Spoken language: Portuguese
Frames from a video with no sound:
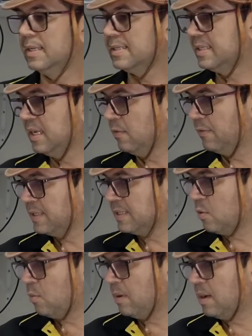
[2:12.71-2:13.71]
Se eu
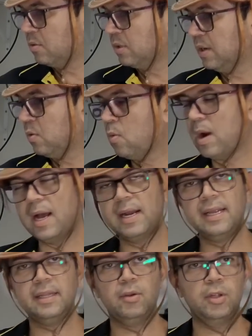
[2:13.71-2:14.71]
fizer um banco de
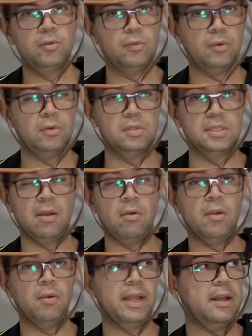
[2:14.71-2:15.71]
48 volts, que é
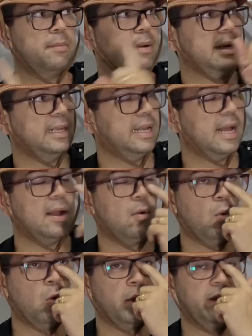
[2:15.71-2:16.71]
o que eu quero para ligar
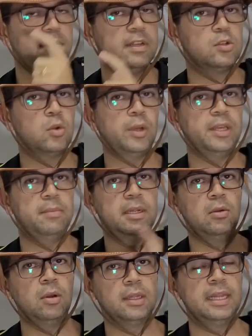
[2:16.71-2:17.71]
o inversor
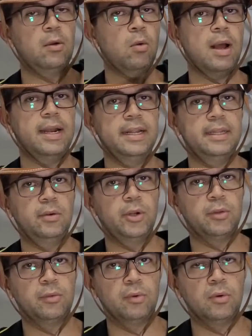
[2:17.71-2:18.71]
híbrido de
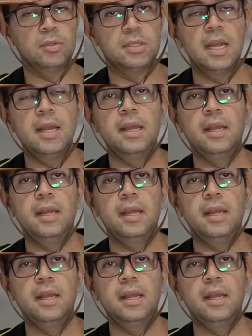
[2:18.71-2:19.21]
48 volts,